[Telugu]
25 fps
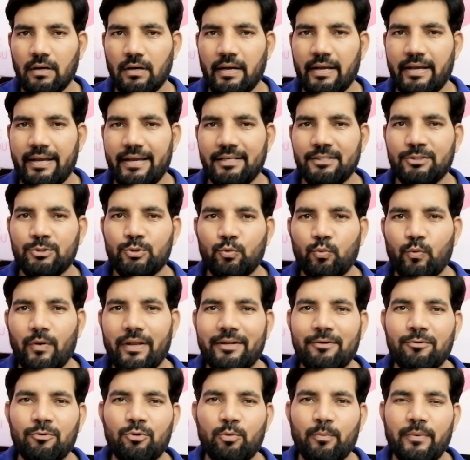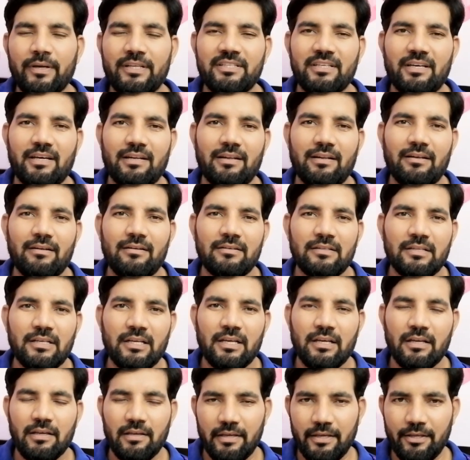హాయ్ గైస్ వెల్కమ్ టు మై ఛానల్
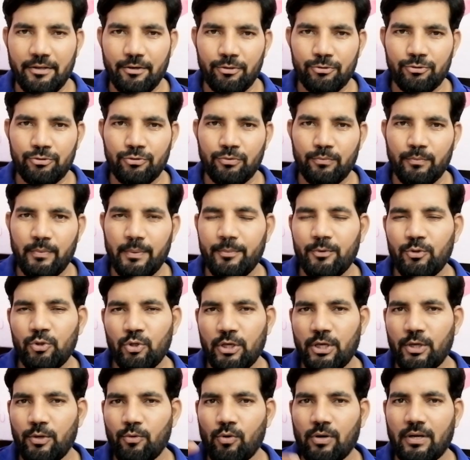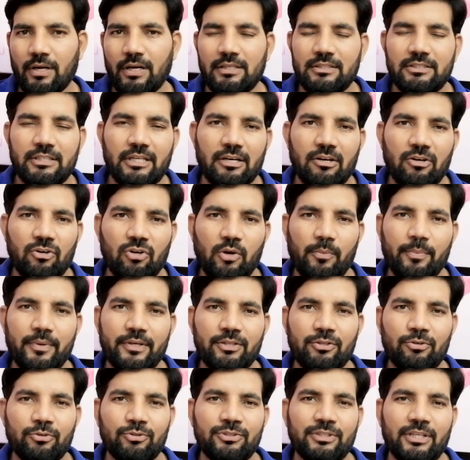ఈరోజు మీ ముందుకి ఒక జనరల్
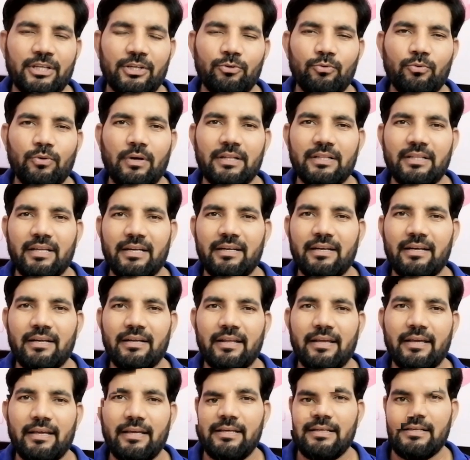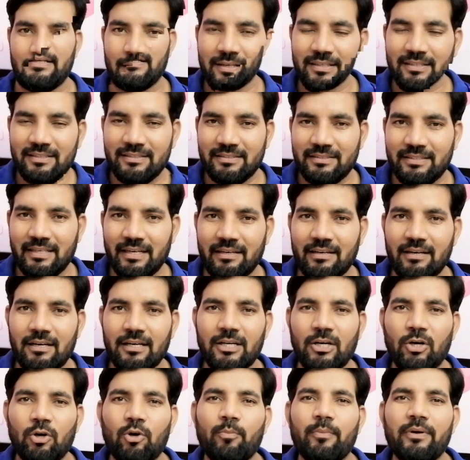టాపిక్తో వచ్చాను అదేంటంటే
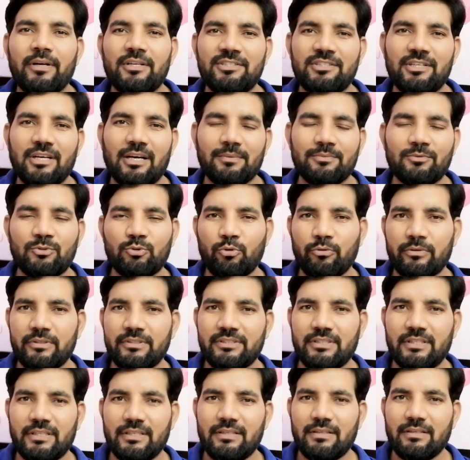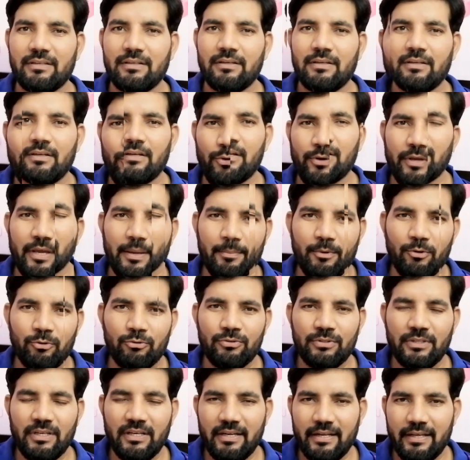సెంట్రల్ గవర్నమెంట్ జాబ్స్ గురించి ఇప్పుడు
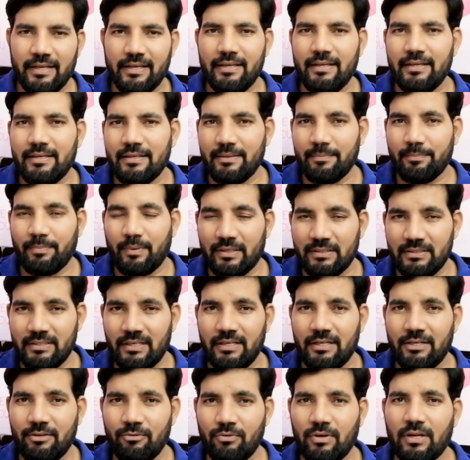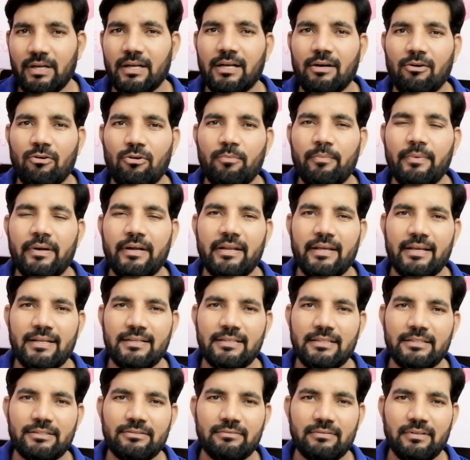ఏమవుతుందంటే ప్రజెంట్ ఉన్న గవర్నమెంట్ ఏం
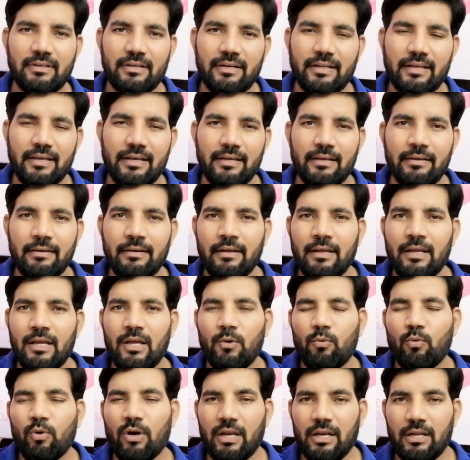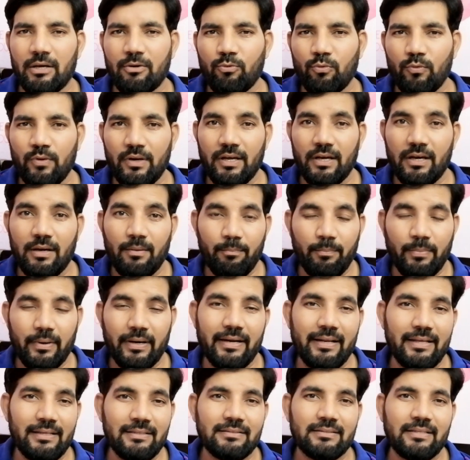చేస్తుందంటే వాళ్ళకున్న
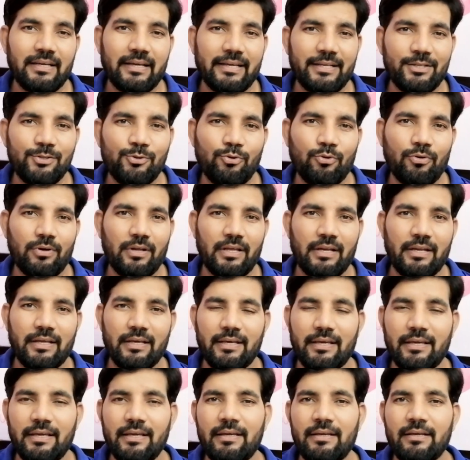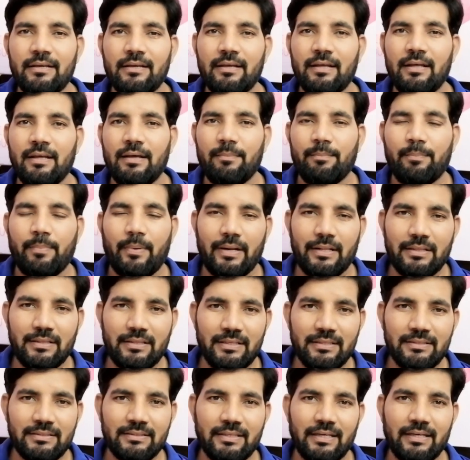బర్డెన్స్ తగ్గించుకోవడానికి
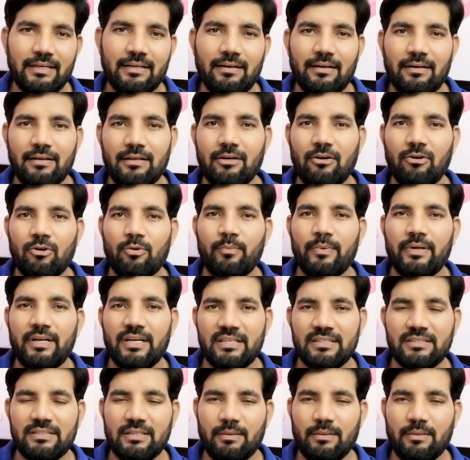ప్రతి సెంట్రల్ గవర్నమెంట్కి